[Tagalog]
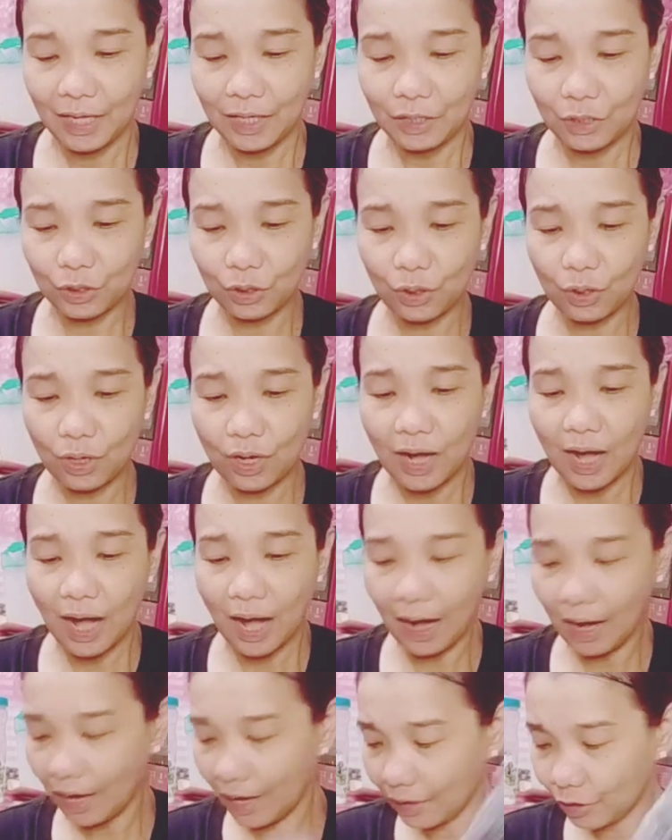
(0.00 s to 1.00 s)
So,
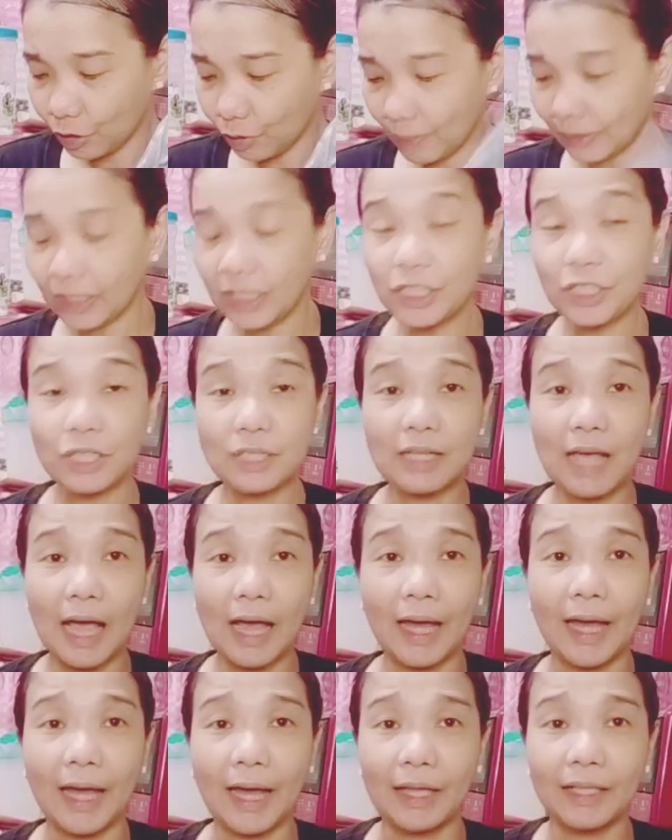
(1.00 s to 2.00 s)
uh, dumating siya sa
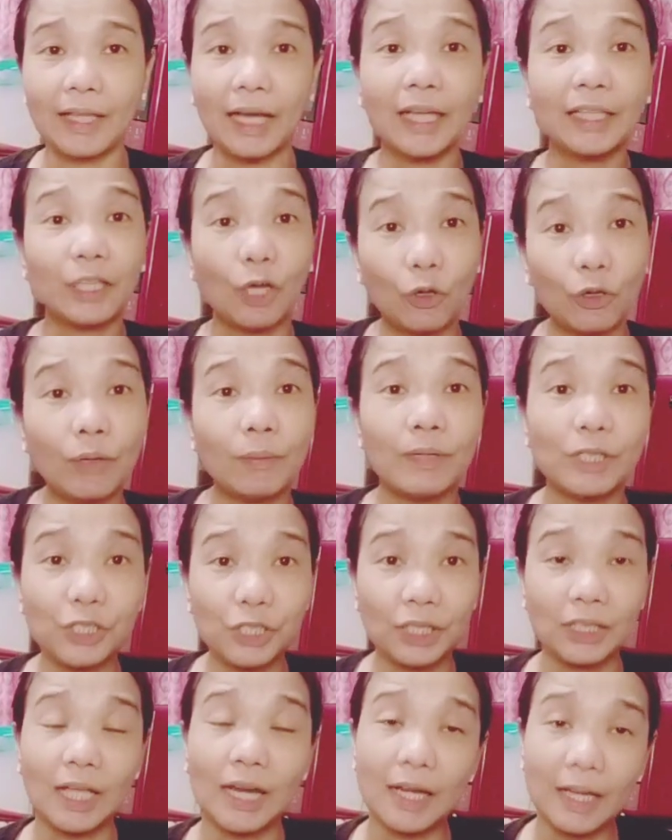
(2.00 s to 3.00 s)
akin. Nakita ko naman
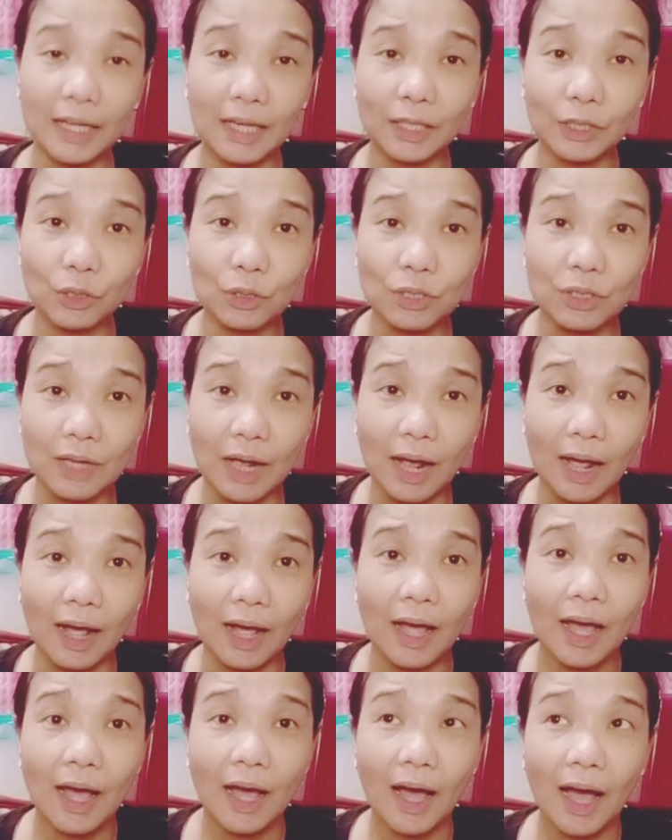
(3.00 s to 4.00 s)
siya talaga dun sa
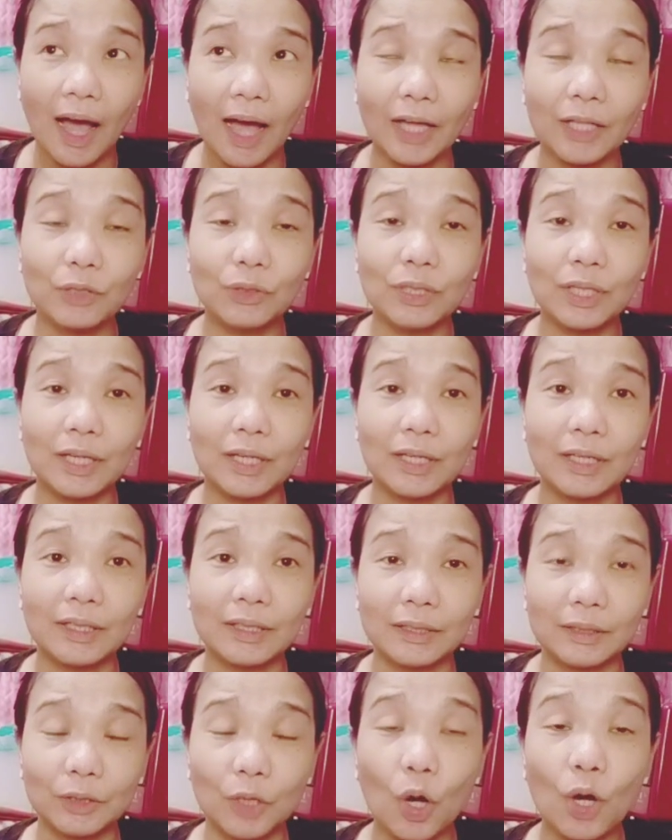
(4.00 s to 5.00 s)
ano ng
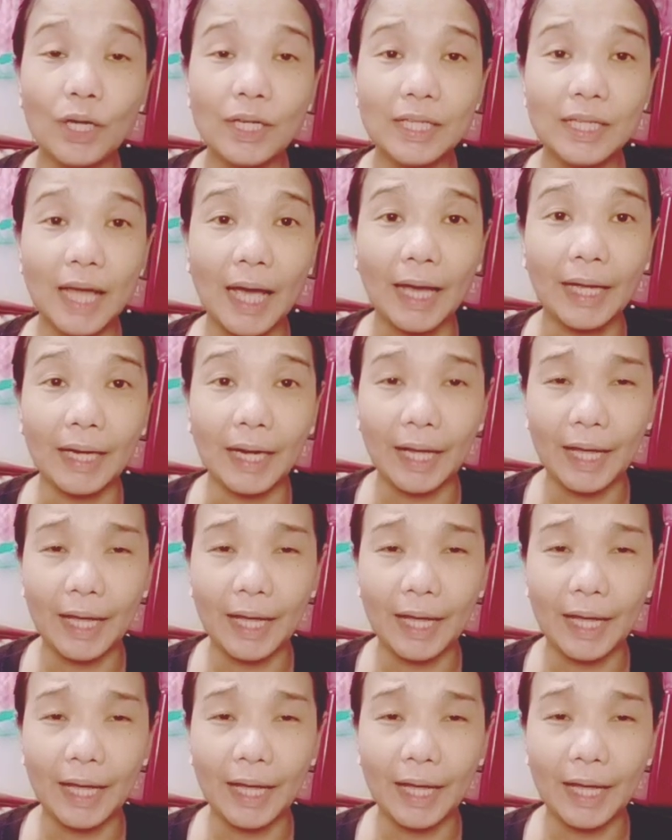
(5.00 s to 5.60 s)
online.